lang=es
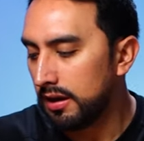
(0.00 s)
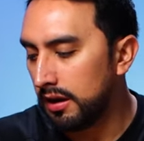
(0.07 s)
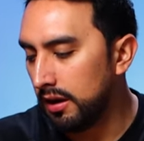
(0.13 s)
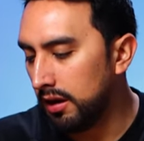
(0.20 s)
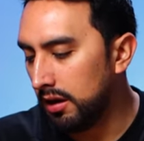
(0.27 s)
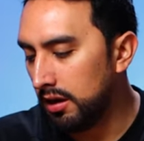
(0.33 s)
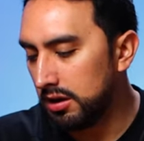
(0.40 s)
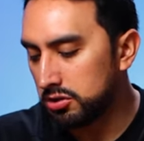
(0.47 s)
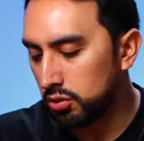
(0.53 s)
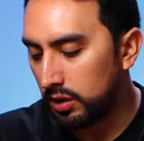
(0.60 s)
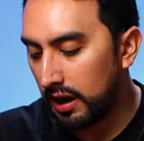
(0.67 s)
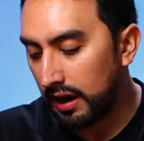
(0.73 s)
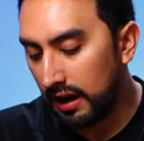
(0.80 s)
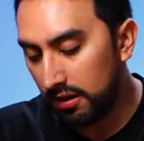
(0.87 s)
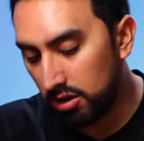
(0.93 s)
Y su
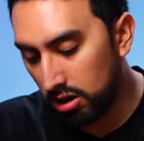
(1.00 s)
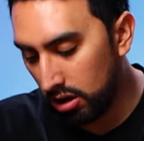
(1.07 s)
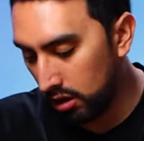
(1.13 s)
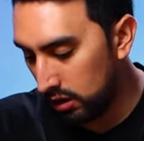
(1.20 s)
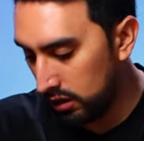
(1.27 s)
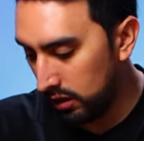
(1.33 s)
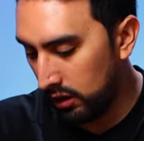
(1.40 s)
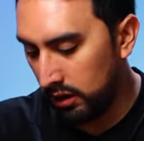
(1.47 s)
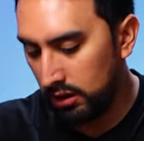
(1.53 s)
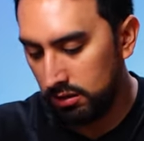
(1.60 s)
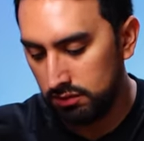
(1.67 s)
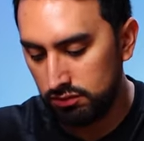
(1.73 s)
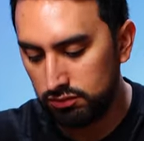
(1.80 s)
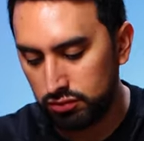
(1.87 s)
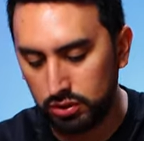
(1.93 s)
cargador y
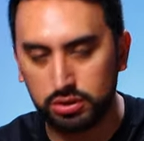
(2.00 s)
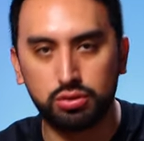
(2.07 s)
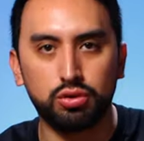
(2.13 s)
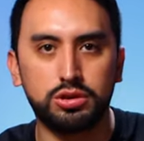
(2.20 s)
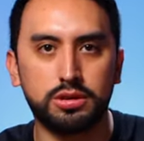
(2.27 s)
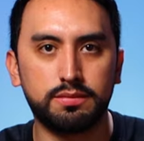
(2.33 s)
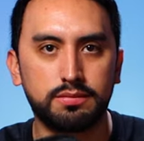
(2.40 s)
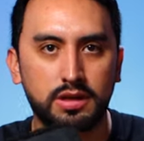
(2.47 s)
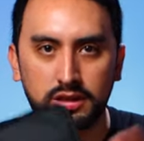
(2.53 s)
su estuche,